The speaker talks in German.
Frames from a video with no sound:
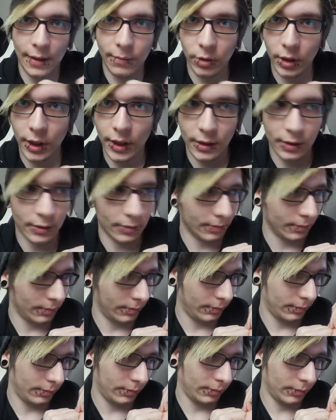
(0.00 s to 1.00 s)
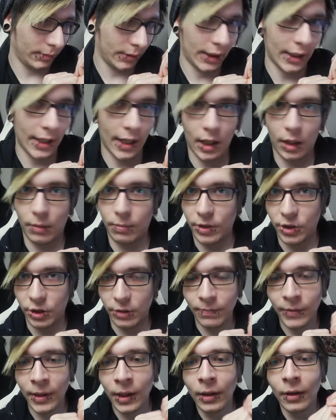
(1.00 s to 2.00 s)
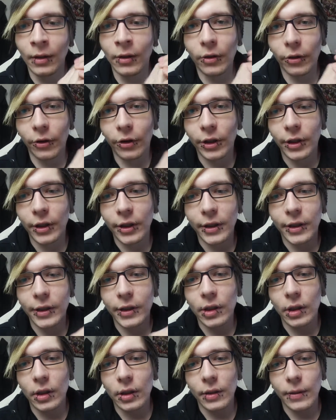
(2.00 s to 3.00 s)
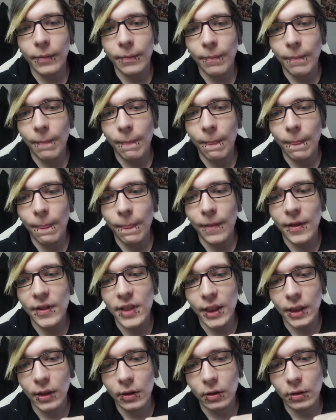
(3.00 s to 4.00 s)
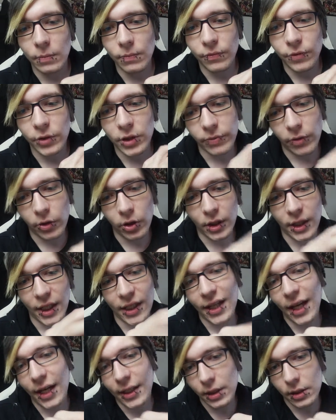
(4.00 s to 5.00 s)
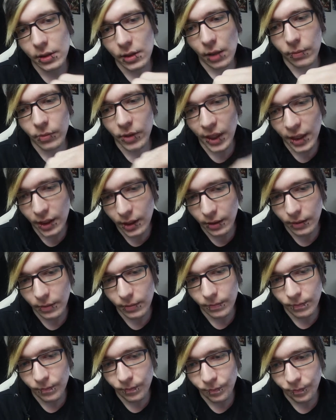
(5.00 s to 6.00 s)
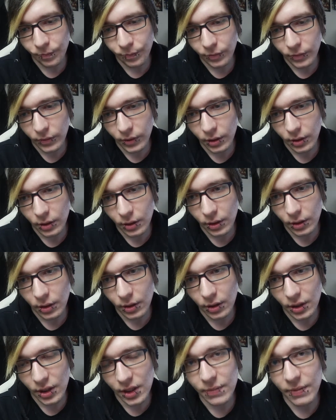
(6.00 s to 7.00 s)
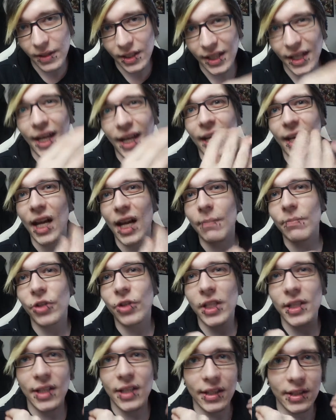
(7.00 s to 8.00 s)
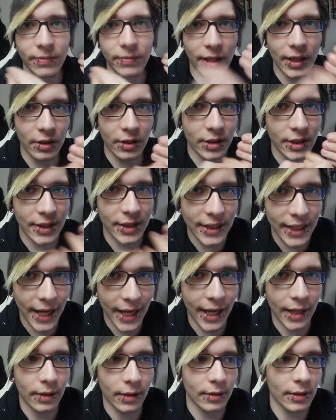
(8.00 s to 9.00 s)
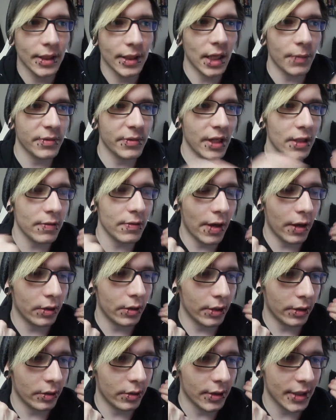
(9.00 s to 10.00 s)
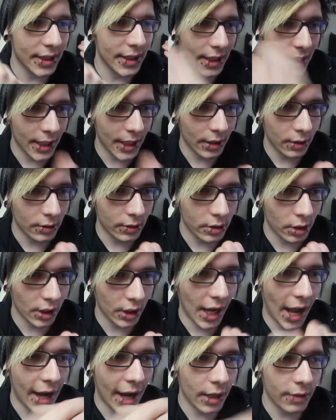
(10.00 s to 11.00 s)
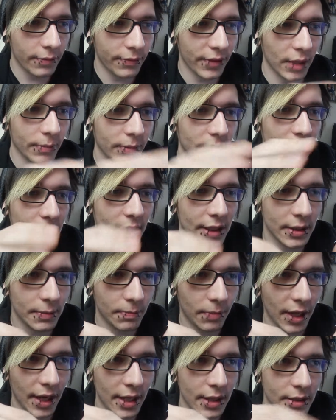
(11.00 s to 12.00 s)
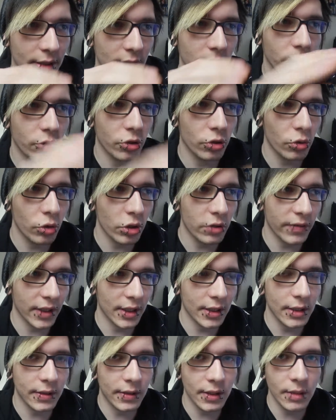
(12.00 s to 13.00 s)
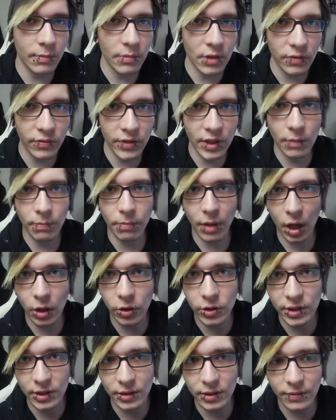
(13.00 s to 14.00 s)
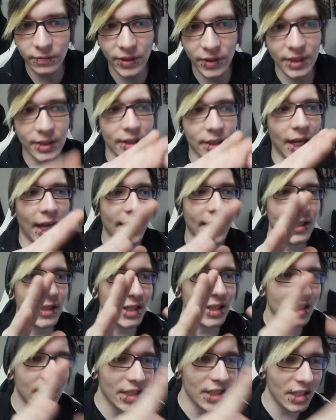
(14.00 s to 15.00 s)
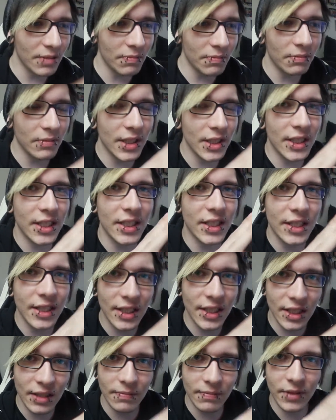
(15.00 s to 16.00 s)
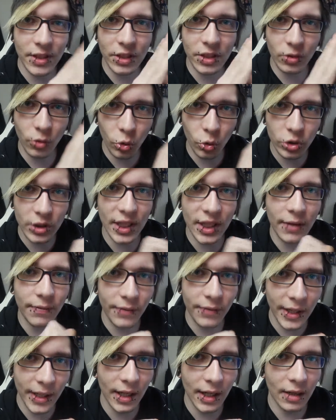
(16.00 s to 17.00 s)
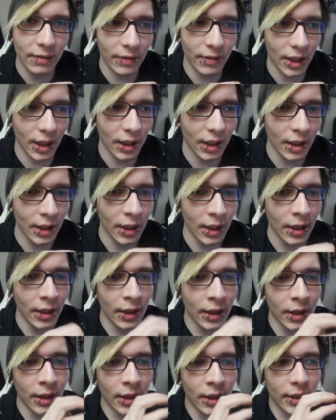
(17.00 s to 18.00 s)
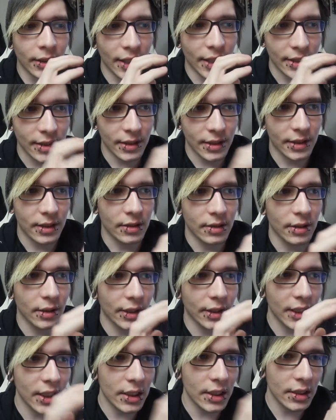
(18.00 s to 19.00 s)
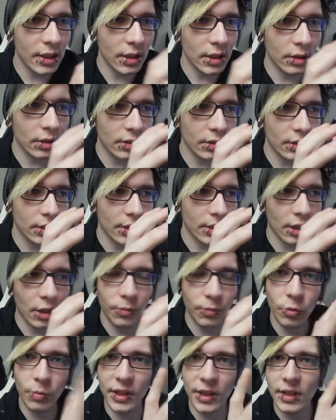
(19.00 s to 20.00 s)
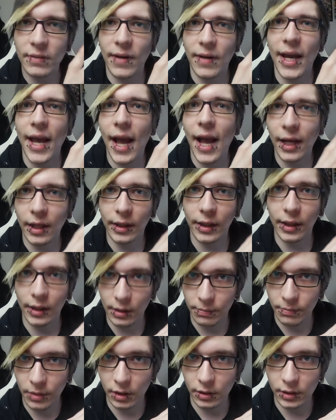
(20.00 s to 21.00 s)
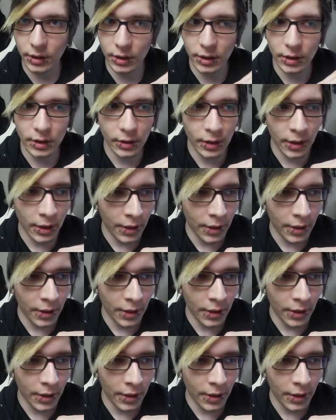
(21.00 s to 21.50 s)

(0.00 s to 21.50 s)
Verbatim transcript: Abonnenten. Ja, habe ich. Und es geht darum, für 281 Abonnenten, ich meine, der Kanal besteht seit 2010. Ich habe seit 2010 circa angefangen mit den Let's Plays. Zwischendurch waren ziemlich viele Pausen, was ein ziemlich, ziemlich großer Fehler war, dass ich eine richtig ich glaube, über zwei Jahre ging die Pause,